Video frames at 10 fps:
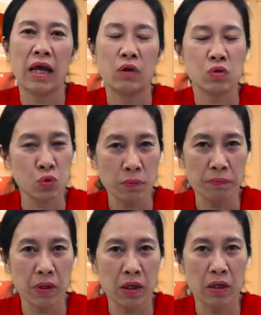là nó giúp
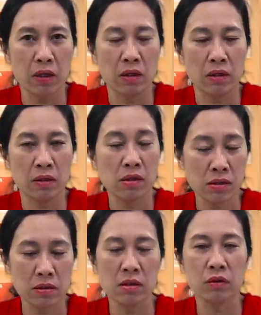
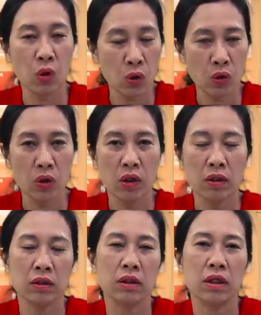cương dương tốt,
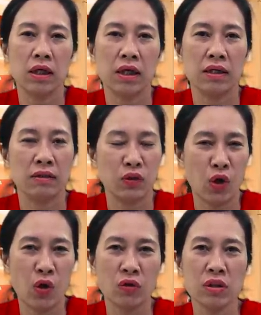thì là
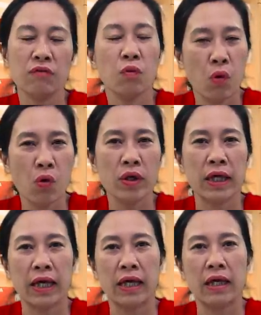nó sẽ phục hồi
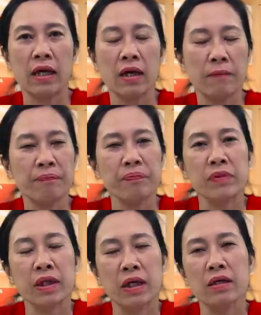
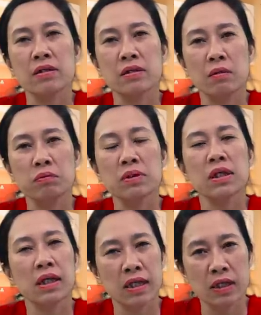cái đời sống
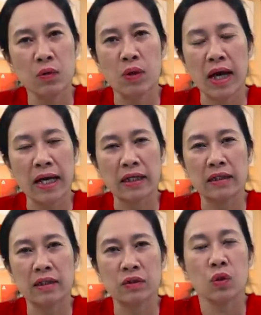sinh lý của các
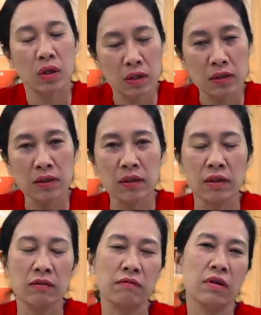anh tốt hơn.
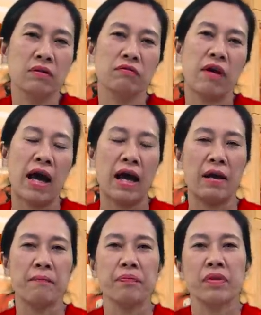Vâng,
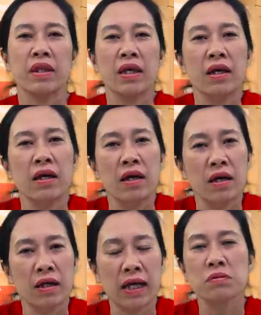và
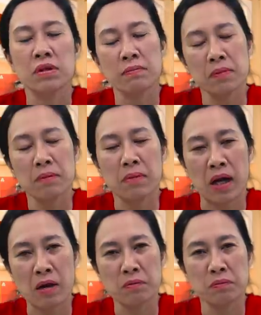hồng sâm ngâm mật
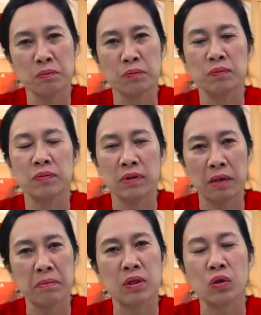ong
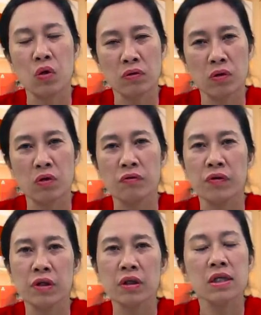đặc biệt tốt đối
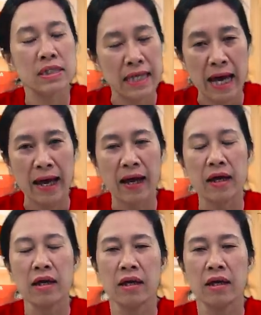với người già,